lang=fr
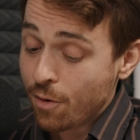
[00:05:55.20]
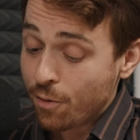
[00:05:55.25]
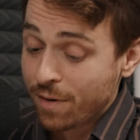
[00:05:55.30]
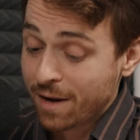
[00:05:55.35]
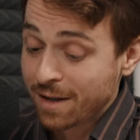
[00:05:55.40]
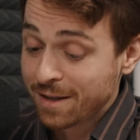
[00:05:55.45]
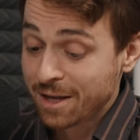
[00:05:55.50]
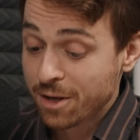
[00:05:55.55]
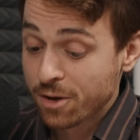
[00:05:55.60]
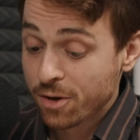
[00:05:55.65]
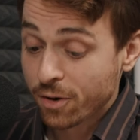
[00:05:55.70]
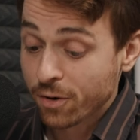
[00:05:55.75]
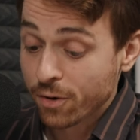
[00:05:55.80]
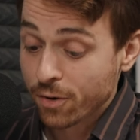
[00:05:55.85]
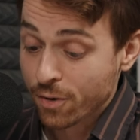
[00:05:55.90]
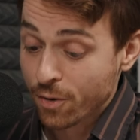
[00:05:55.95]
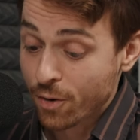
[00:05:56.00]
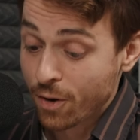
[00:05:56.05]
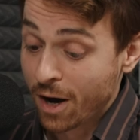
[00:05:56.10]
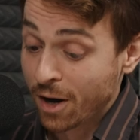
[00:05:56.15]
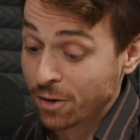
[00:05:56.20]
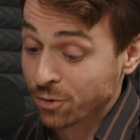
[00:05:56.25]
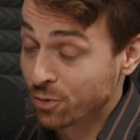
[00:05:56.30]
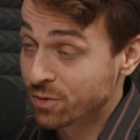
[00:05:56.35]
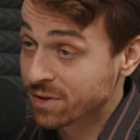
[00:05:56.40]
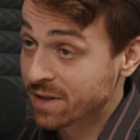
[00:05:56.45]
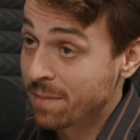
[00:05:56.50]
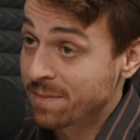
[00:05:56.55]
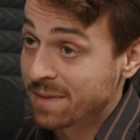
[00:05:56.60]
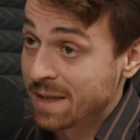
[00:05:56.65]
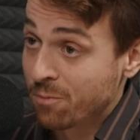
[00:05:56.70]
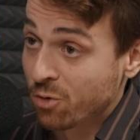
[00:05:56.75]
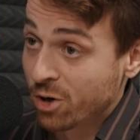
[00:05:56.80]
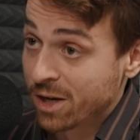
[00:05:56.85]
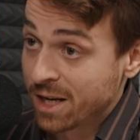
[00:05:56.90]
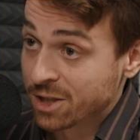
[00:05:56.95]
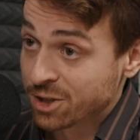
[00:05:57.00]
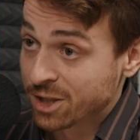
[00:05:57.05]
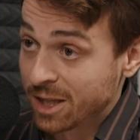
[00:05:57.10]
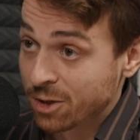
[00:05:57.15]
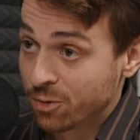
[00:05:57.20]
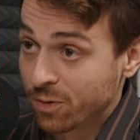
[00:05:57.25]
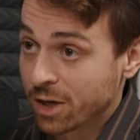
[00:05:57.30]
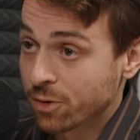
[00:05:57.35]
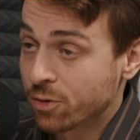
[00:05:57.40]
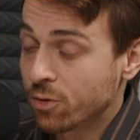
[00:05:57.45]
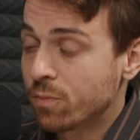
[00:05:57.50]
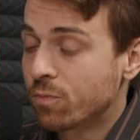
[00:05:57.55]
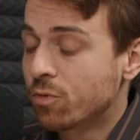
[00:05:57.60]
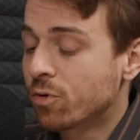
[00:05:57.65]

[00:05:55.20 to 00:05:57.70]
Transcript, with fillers: On a d'ailleurs euh, un deuxième témoignage d'Eduardo.